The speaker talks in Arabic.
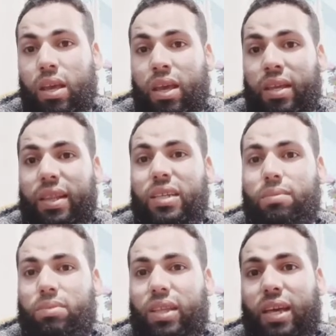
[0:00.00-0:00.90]
لازم
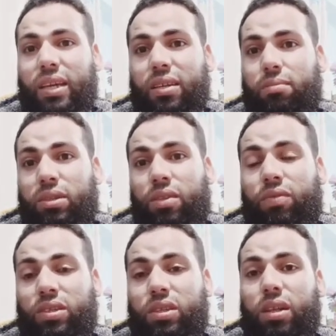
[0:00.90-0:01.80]
تتأكد من
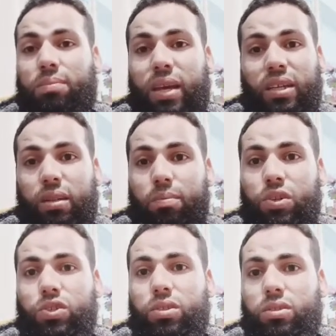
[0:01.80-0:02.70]
الفصيلة بتاعت
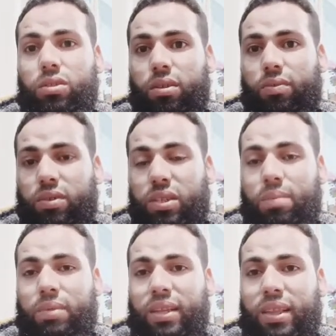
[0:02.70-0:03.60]
البيشنت الفصيلة
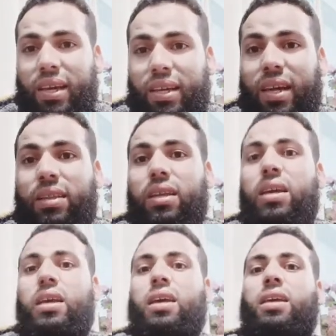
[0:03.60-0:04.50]
بتاعت العيان
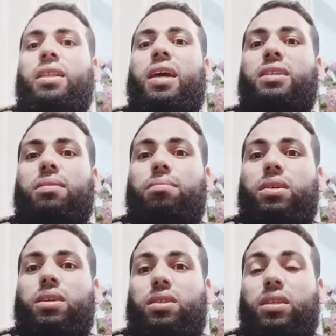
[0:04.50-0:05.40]
لازم
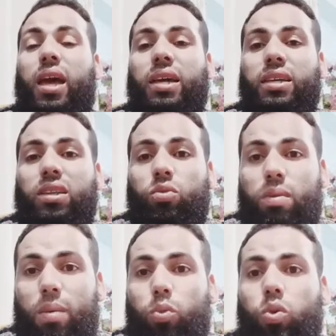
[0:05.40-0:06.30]
آه، تتأكد إن هو
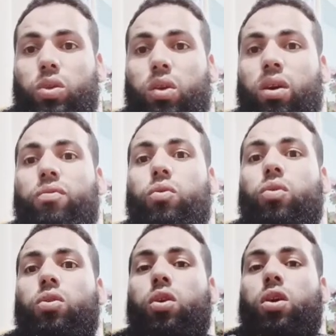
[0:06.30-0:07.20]
معمول له توافق
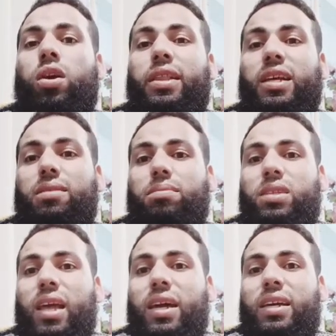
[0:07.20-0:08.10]
لازم
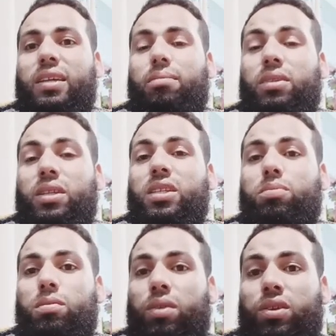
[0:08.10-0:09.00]
تتأكد من اسم
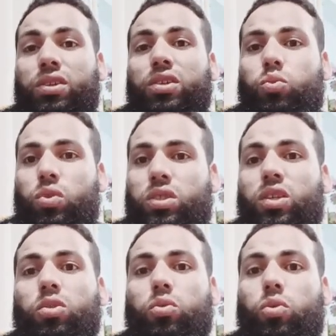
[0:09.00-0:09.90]
المريض
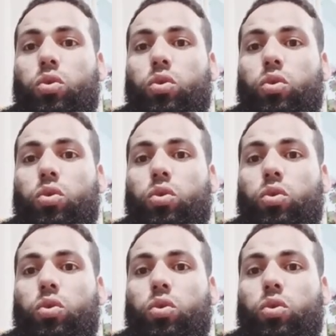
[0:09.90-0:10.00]
وسنه